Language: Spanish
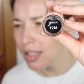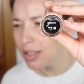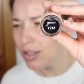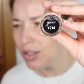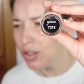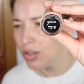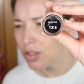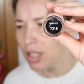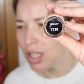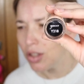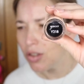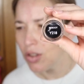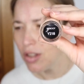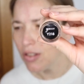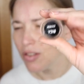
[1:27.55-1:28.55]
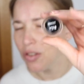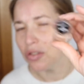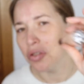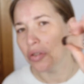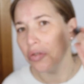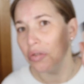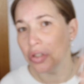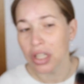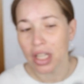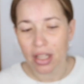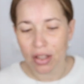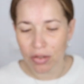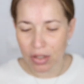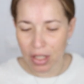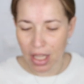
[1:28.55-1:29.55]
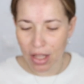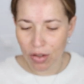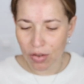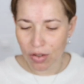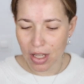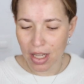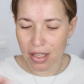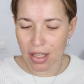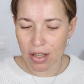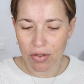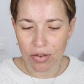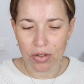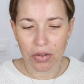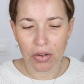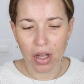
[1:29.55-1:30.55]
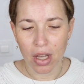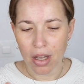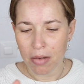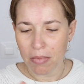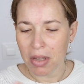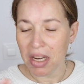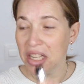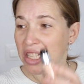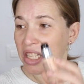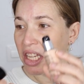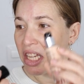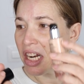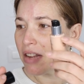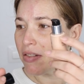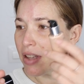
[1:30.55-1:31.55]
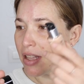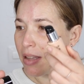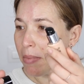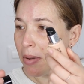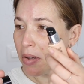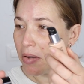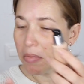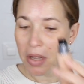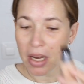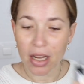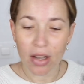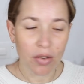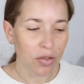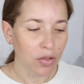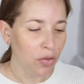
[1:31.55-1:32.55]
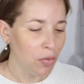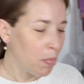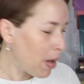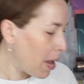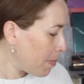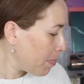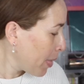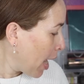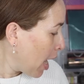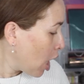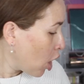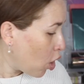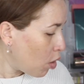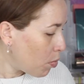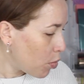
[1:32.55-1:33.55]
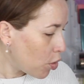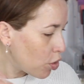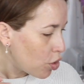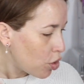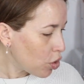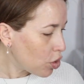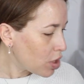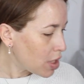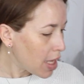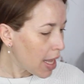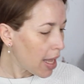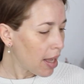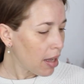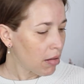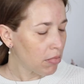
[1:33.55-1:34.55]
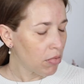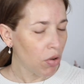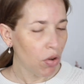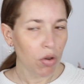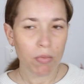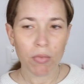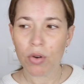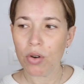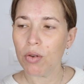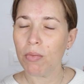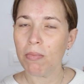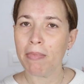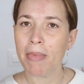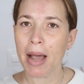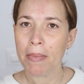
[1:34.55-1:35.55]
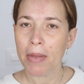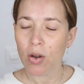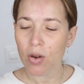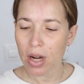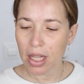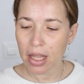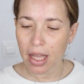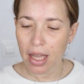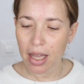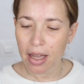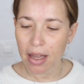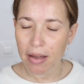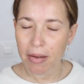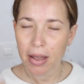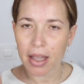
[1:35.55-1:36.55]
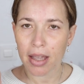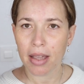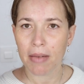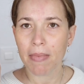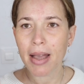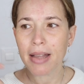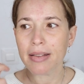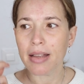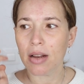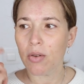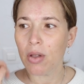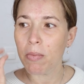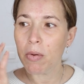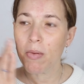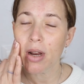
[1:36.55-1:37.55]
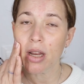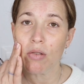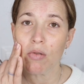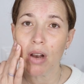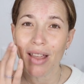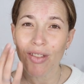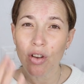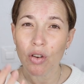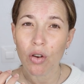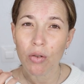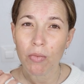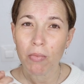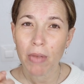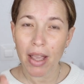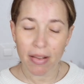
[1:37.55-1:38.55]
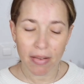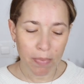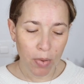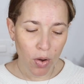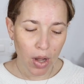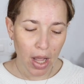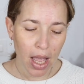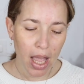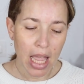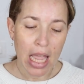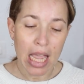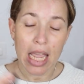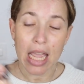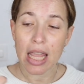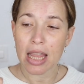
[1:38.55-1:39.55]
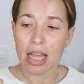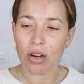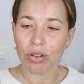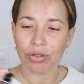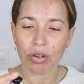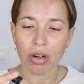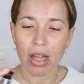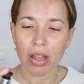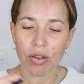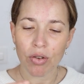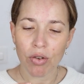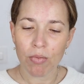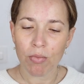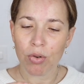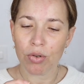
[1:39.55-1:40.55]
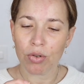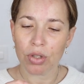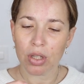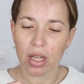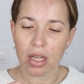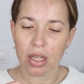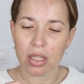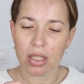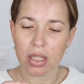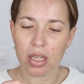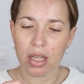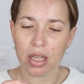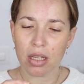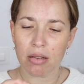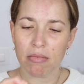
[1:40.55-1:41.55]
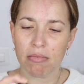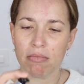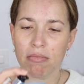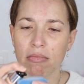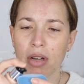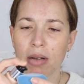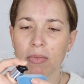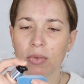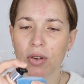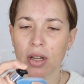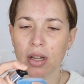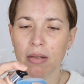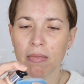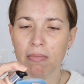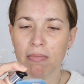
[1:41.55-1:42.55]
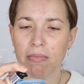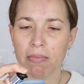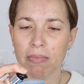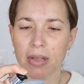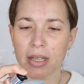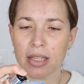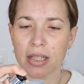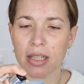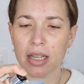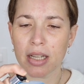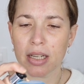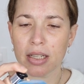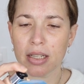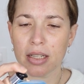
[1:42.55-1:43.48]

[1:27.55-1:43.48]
218, oye, 218. Miren, si quieren la tapado, viene con su pan. Como no sé cómo va mejor esta eh, base, la voy a probar de un lado con esponja y del otro lado con brocha. Así que vamos a empezar.